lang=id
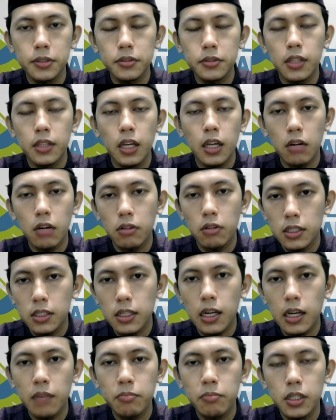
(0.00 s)
kita
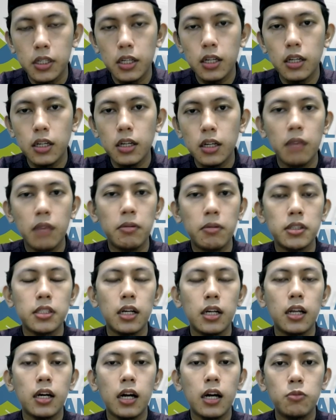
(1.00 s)
rawatin kambingnya enggak
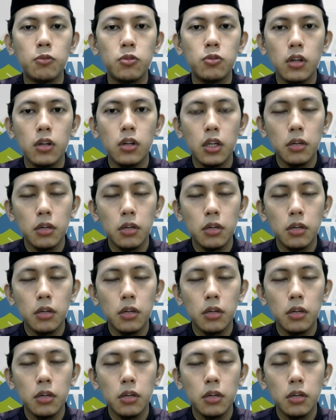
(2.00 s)
masalah kamu